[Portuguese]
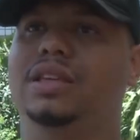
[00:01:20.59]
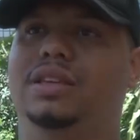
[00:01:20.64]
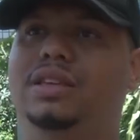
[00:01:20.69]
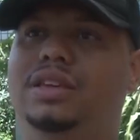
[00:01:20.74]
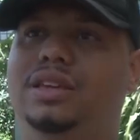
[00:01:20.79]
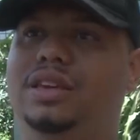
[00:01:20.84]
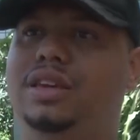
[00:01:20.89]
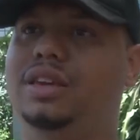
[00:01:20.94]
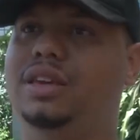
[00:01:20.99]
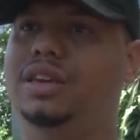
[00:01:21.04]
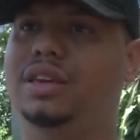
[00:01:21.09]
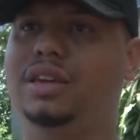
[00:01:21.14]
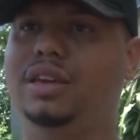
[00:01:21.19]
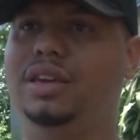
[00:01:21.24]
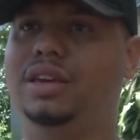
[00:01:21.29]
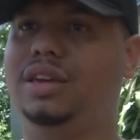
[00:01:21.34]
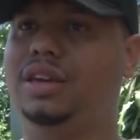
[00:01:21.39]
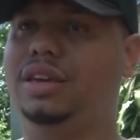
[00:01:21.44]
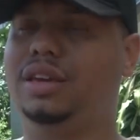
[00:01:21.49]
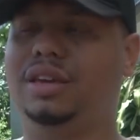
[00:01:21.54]

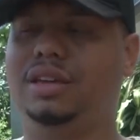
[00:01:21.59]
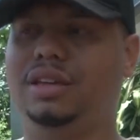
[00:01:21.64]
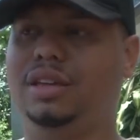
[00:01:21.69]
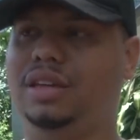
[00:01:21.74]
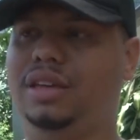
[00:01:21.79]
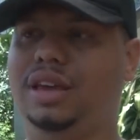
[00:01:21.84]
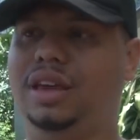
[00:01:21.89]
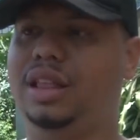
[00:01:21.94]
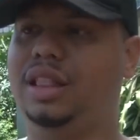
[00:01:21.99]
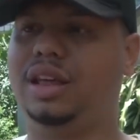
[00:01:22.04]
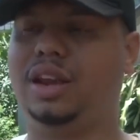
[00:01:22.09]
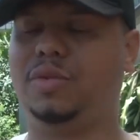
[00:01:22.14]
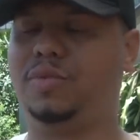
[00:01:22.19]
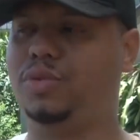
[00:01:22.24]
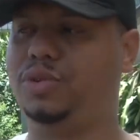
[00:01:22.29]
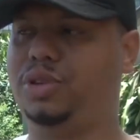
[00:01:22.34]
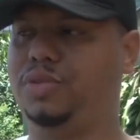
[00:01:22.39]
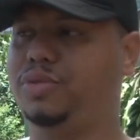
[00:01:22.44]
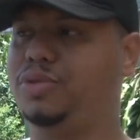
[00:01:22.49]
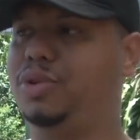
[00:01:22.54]
e ela era um
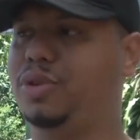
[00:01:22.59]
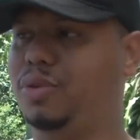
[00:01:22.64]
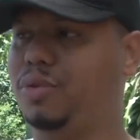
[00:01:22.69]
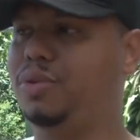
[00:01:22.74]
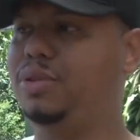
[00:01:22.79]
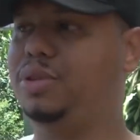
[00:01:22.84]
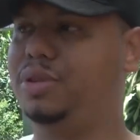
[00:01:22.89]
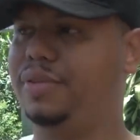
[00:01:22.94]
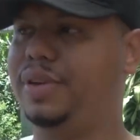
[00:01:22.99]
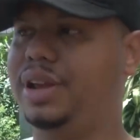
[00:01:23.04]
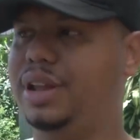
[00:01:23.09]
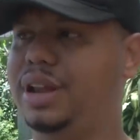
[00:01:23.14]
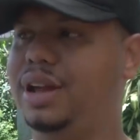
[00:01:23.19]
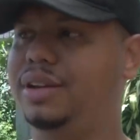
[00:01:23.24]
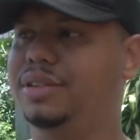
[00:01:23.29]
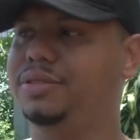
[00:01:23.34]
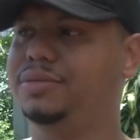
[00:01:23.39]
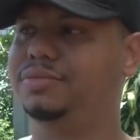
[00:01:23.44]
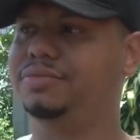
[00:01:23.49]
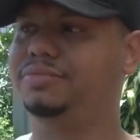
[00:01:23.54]
motivo de orgulho de verdade.